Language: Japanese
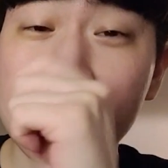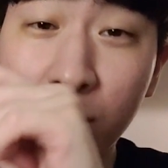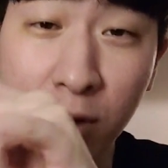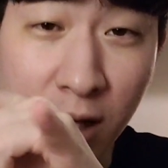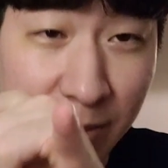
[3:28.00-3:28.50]
で
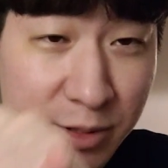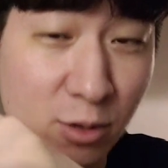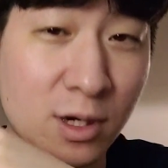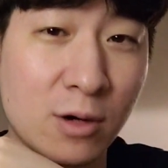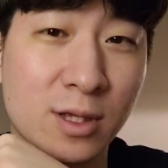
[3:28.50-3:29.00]
も神
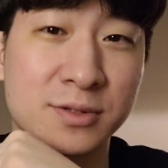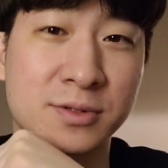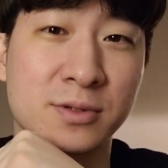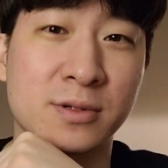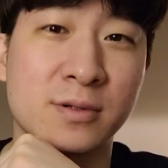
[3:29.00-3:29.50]
の顔なんで
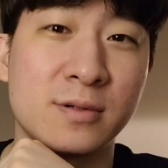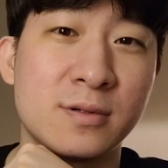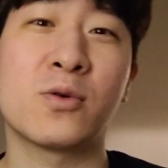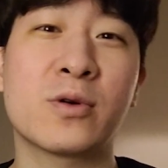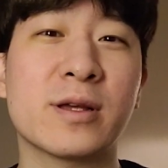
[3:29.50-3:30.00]
すよ。
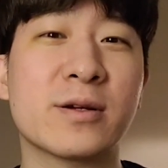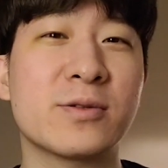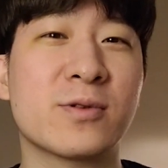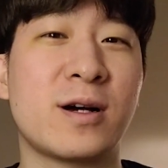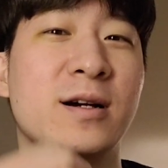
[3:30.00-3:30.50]
俺だけ
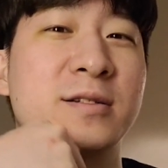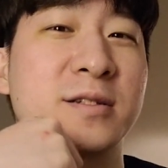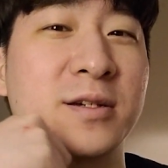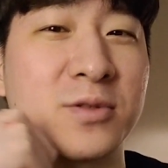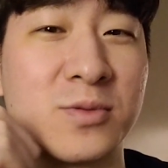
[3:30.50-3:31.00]
の考え
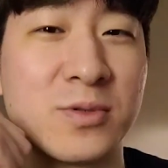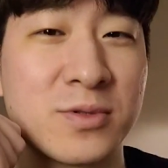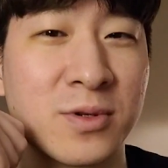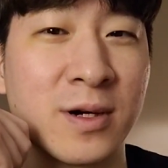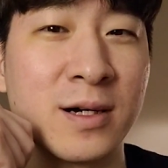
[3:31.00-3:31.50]
じゃないと思う。
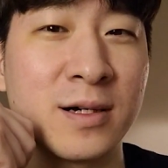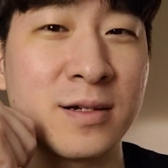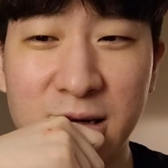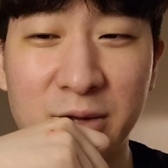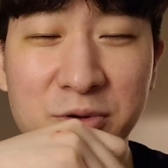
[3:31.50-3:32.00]
それは
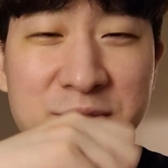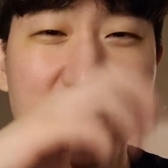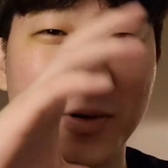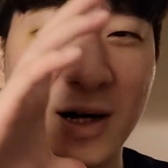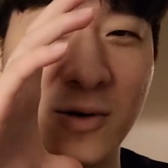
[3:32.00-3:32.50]
加藤さ
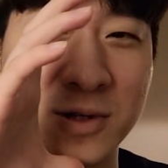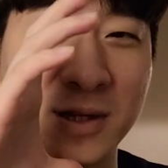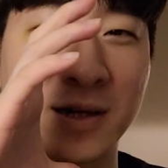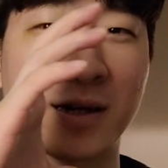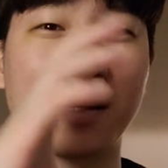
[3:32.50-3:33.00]
んの顔っ
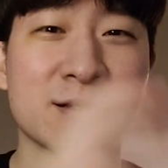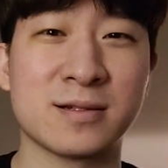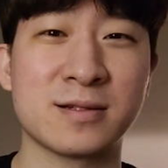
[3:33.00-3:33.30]
て、ね、